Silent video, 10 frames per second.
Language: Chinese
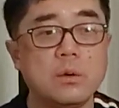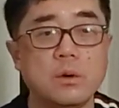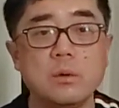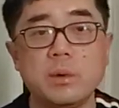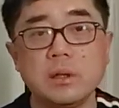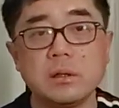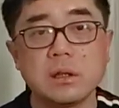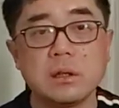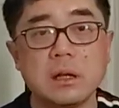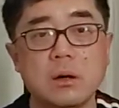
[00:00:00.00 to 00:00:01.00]
我又被你
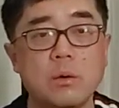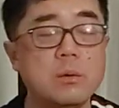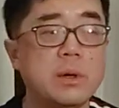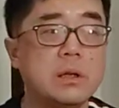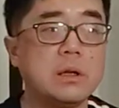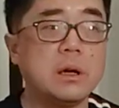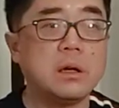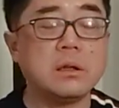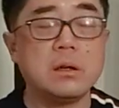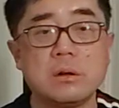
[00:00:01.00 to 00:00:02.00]
整了，我又被你啊，